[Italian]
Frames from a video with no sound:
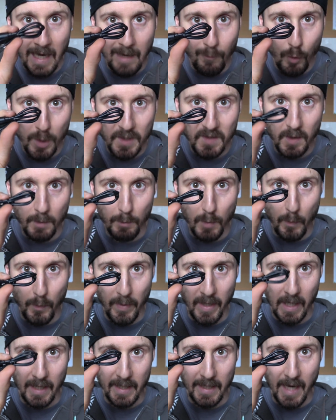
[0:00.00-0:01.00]
cavo USB
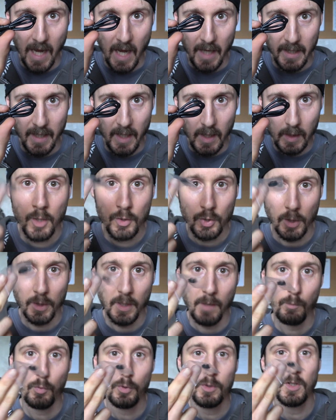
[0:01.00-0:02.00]
per la ricarica,
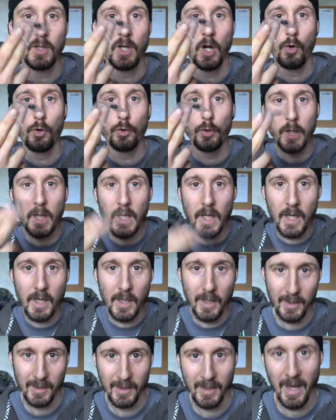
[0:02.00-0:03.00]
solita bustina con
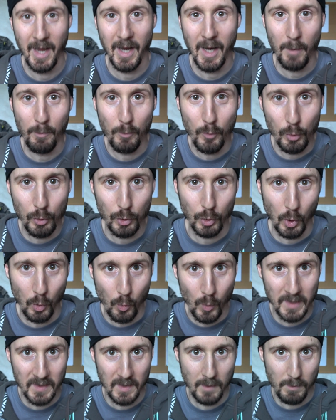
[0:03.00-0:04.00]
o-ring e cappuccio
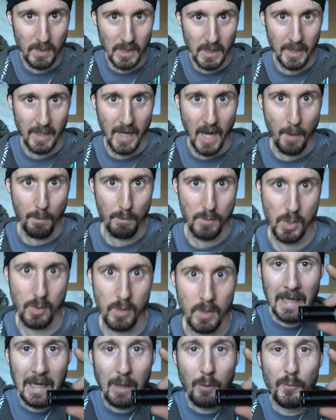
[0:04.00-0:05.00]
USB di ricambio.
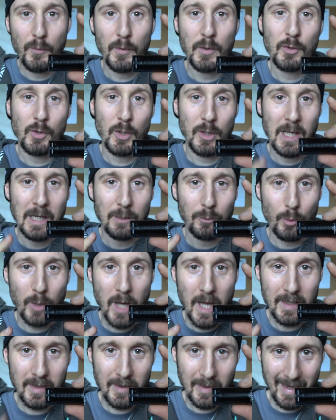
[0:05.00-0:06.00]
La confezione della True
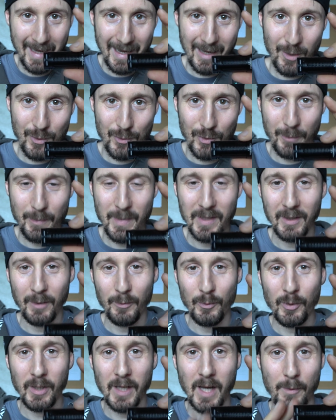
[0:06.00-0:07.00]
Night è leggermente
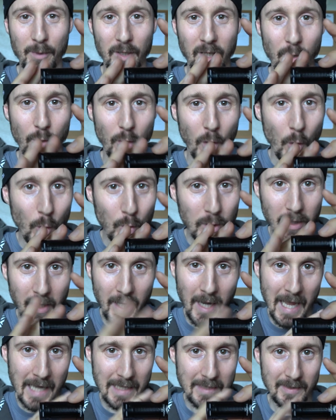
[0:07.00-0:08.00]
più ricca perché
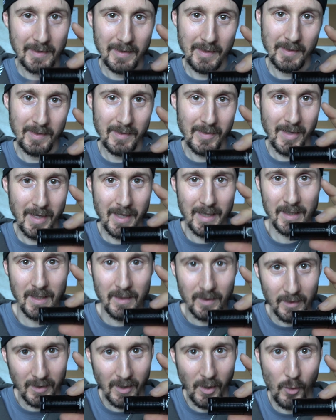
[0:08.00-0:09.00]
oltre alle stesse
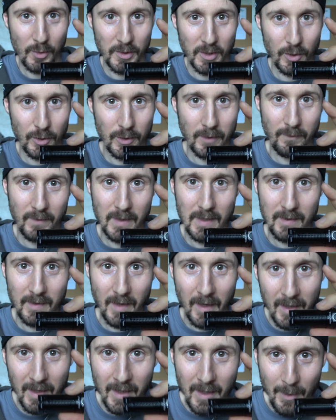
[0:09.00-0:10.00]
identiche cose già
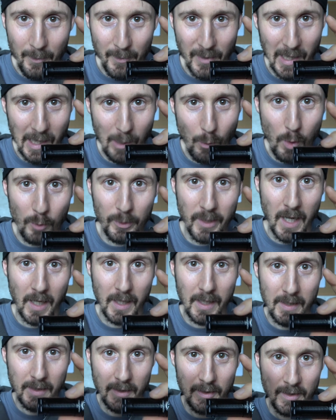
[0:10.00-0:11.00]
viste per la
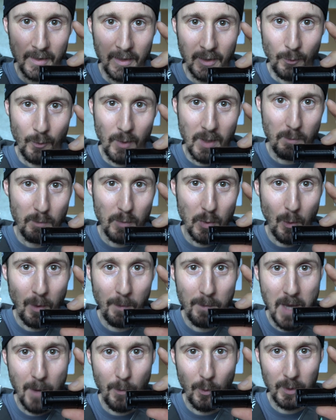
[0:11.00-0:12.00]
WOTAC, qui in più
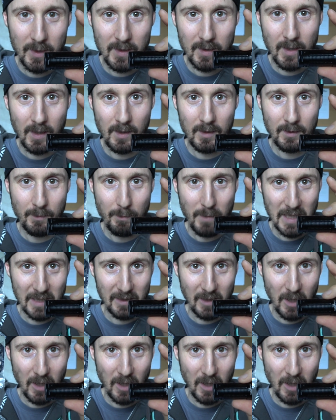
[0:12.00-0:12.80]
abbiamo questa mini